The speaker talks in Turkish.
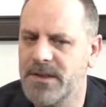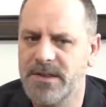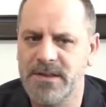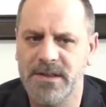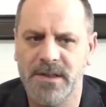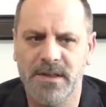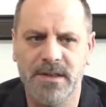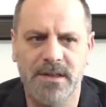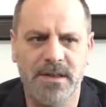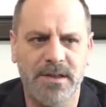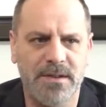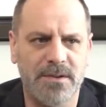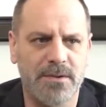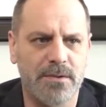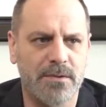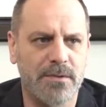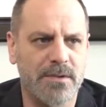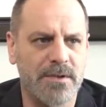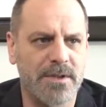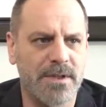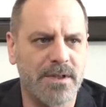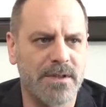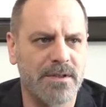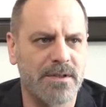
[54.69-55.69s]
İnsanlar en
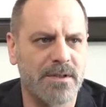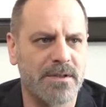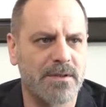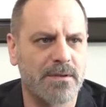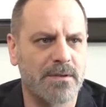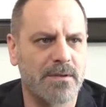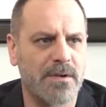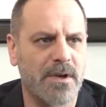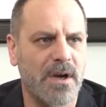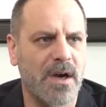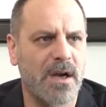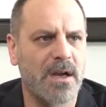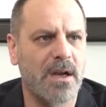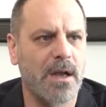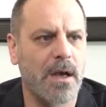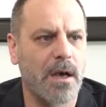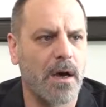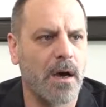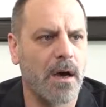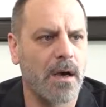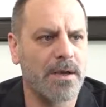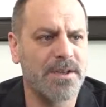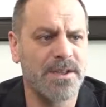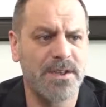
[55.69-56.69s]
çok şeye şaşırıyor. Hala
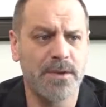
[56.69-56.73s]
aa